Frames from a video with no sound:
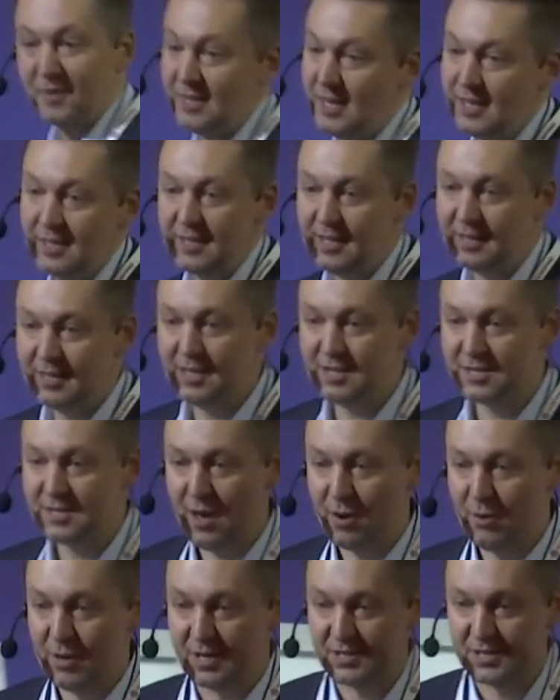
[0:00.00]
я, я, я не
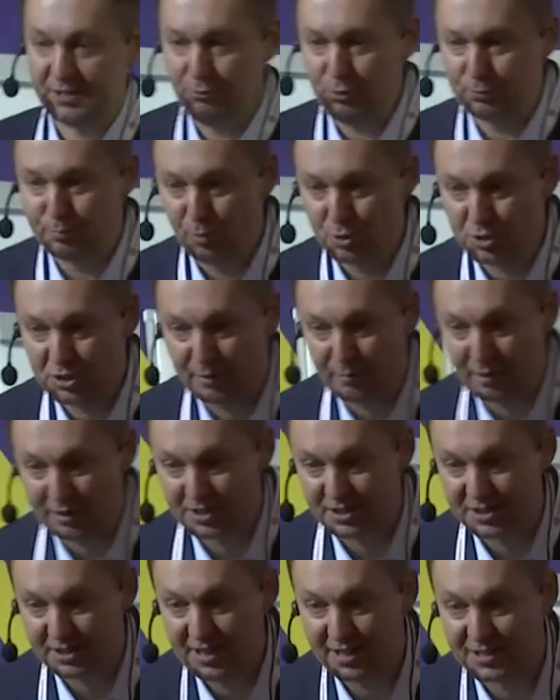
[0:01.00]
знаю, как зовут, можно
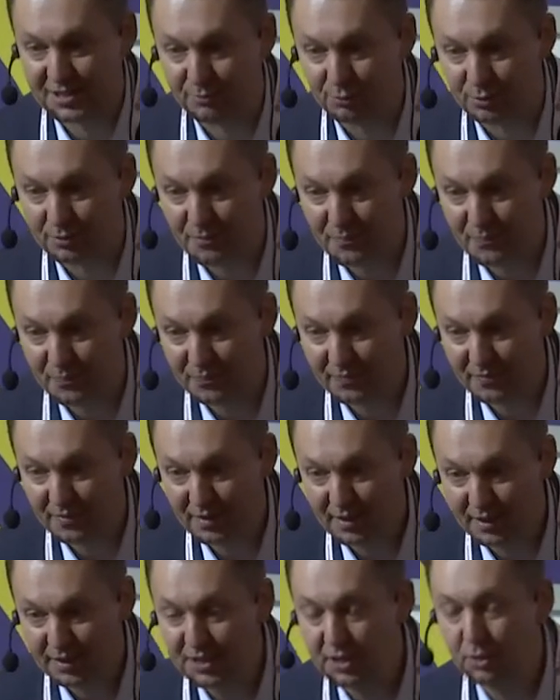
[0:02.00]
обратиться. Как зовут?
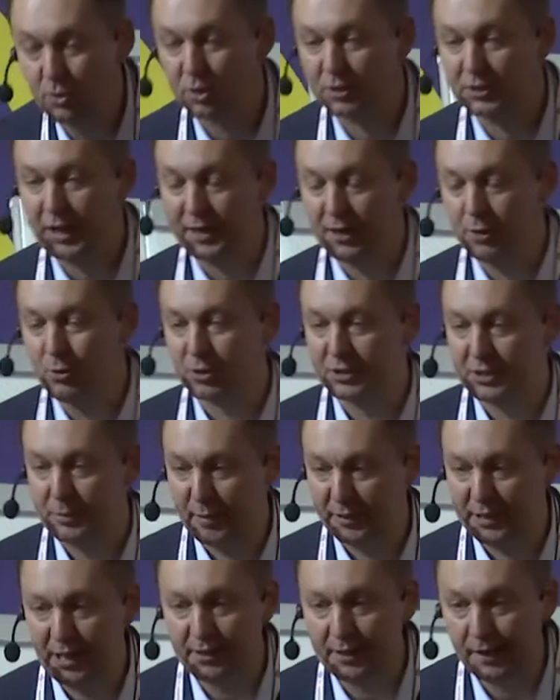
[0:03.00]
Егор. Егор, ты
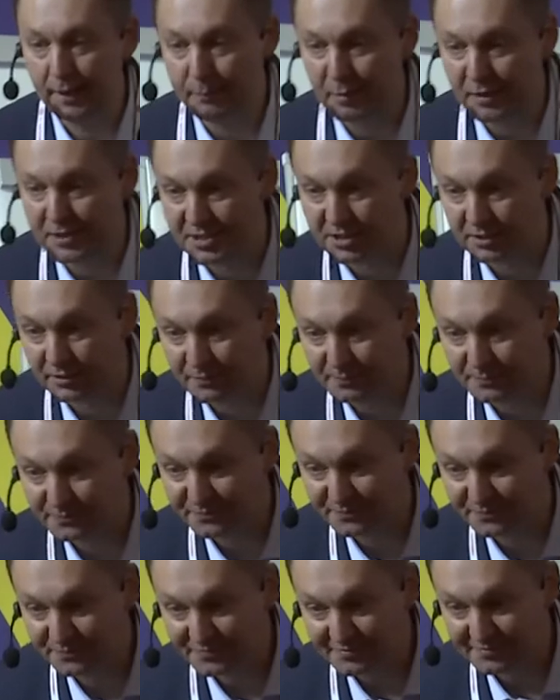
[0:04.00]
банан или апельсин?
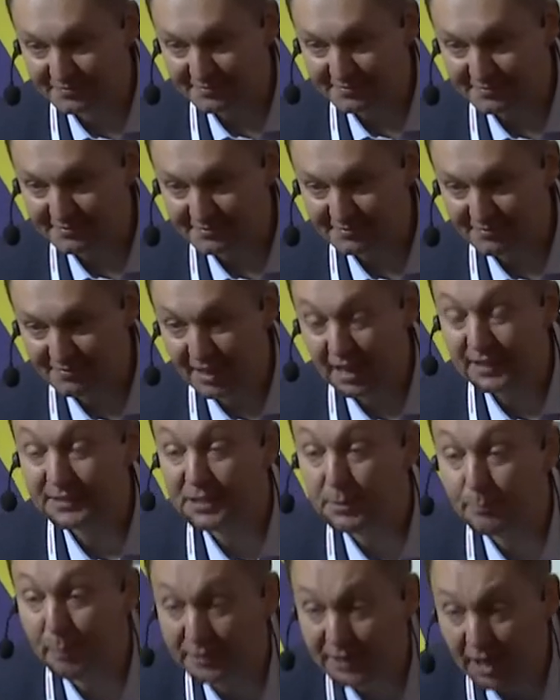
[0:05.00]

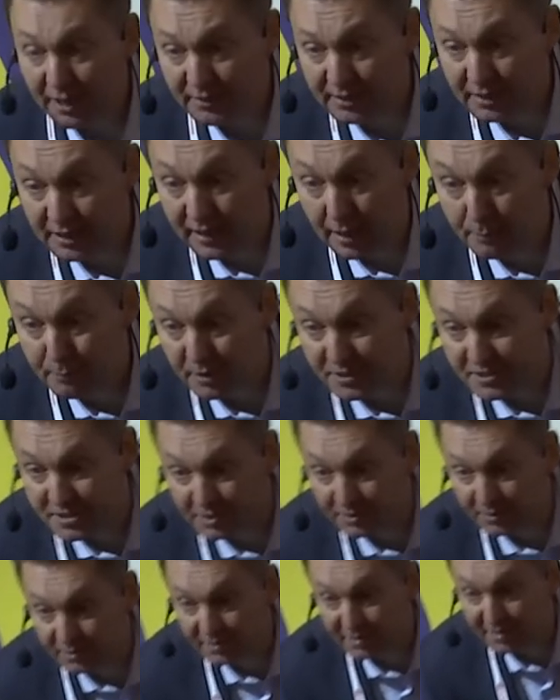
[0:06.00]
Ты банан или апельсин?